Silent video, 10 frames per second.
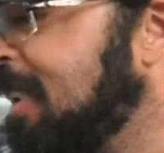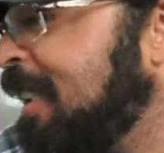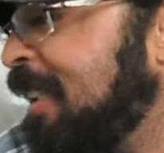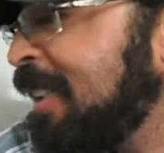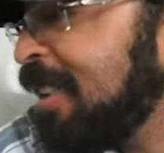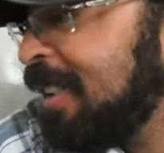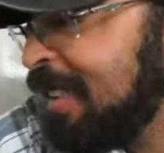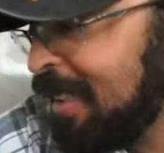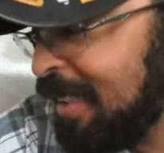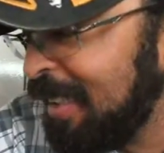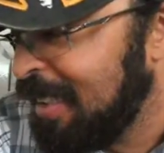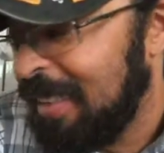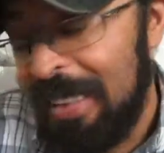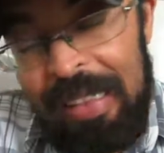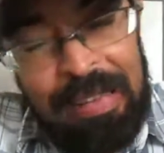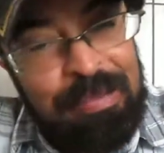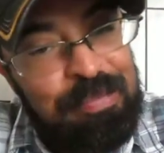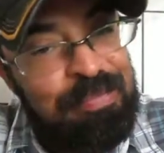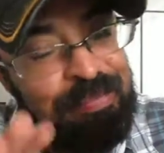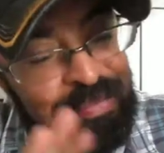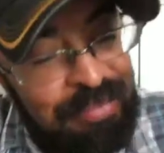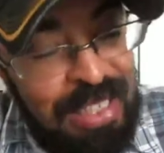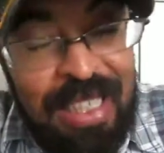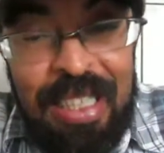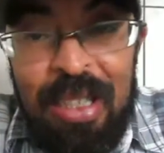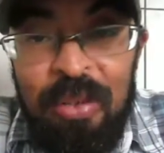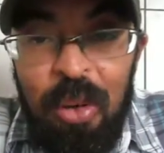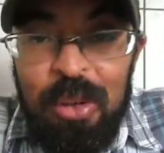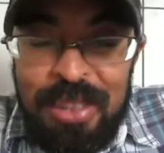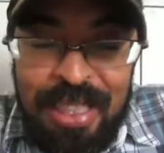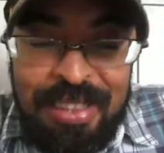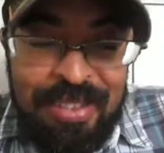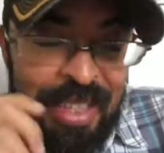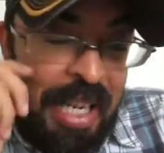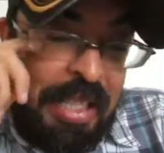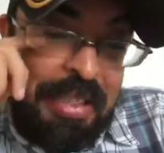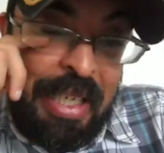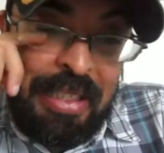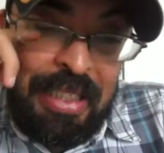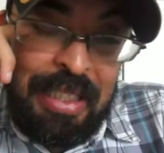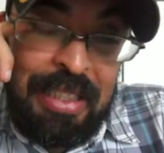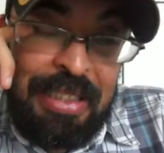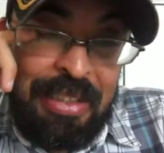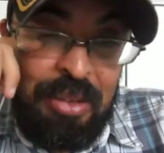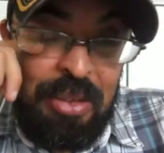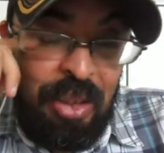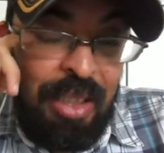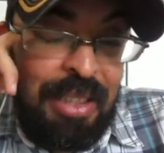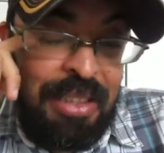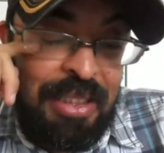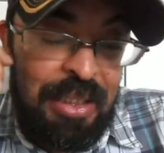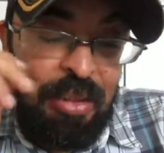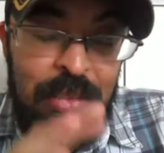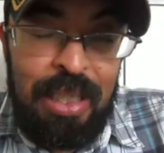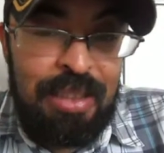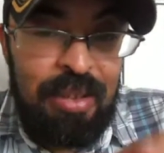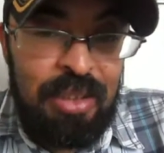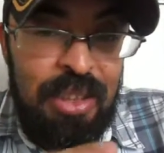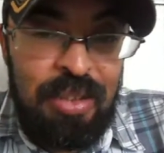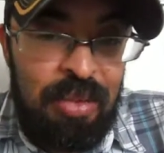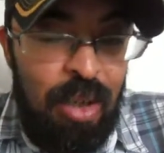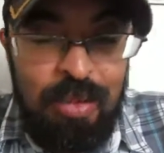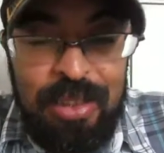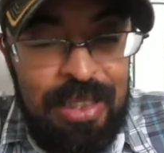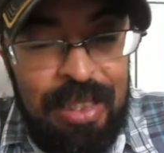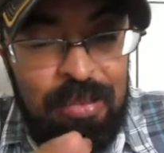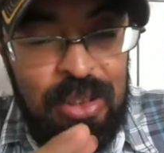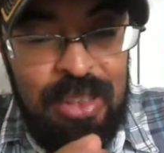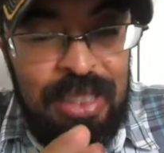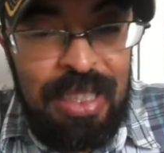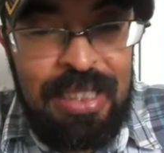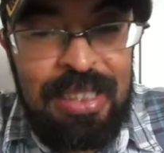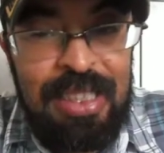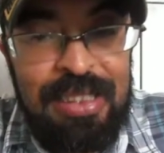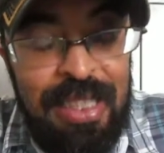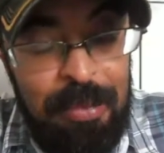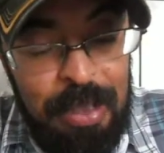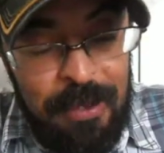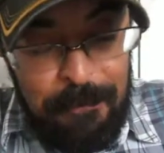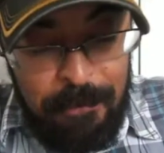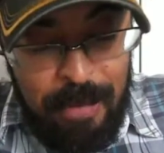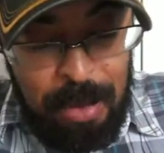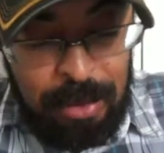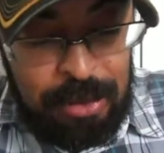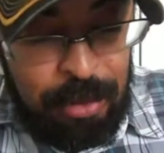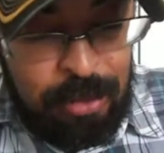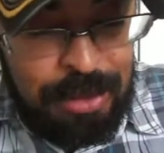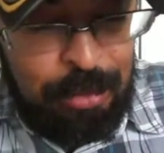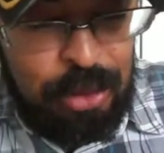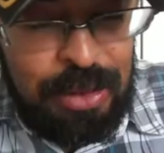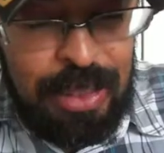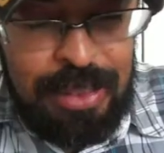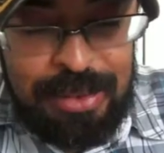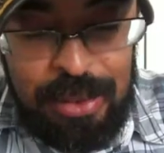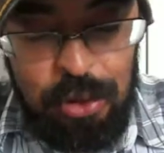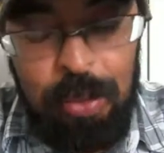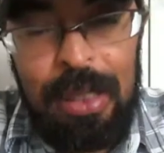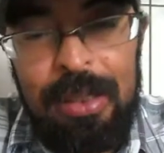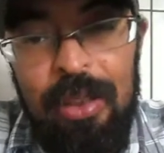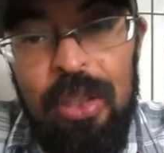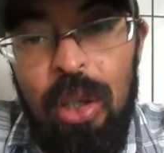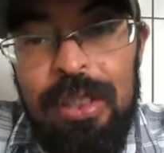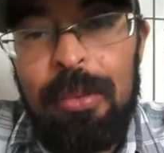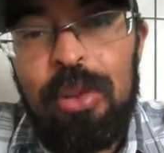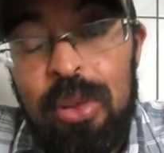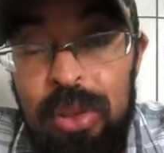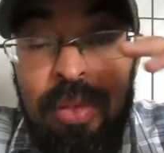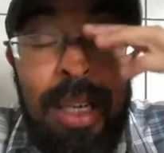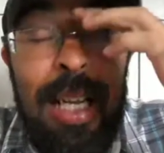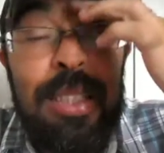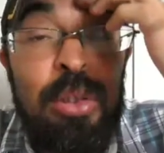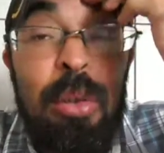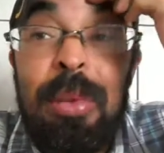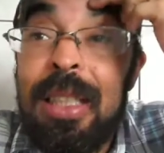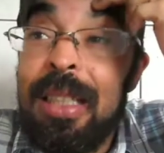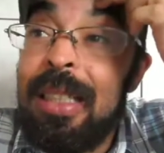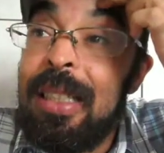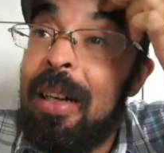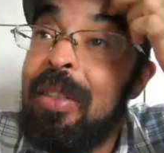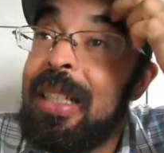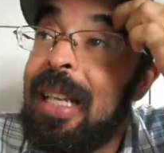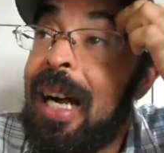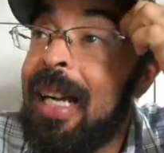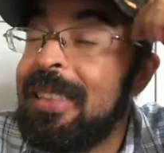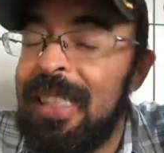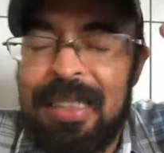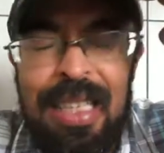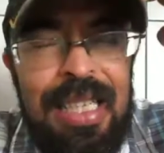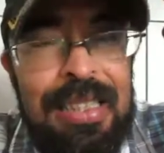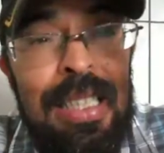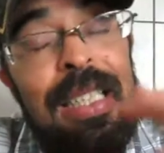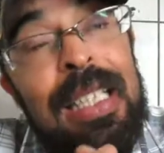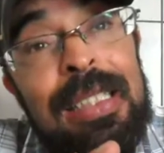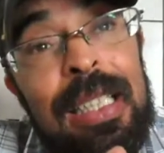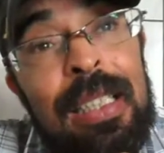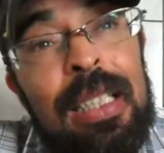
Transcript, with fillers: aqui é. Voltando, né, tem essa questão de Sócrates e do Platão que envolve, que é muito interessante, sabe? Mas tem uma coisa muito interessante, o Platão ele gosta muito de falar sobre a verdade, a essência, e essa,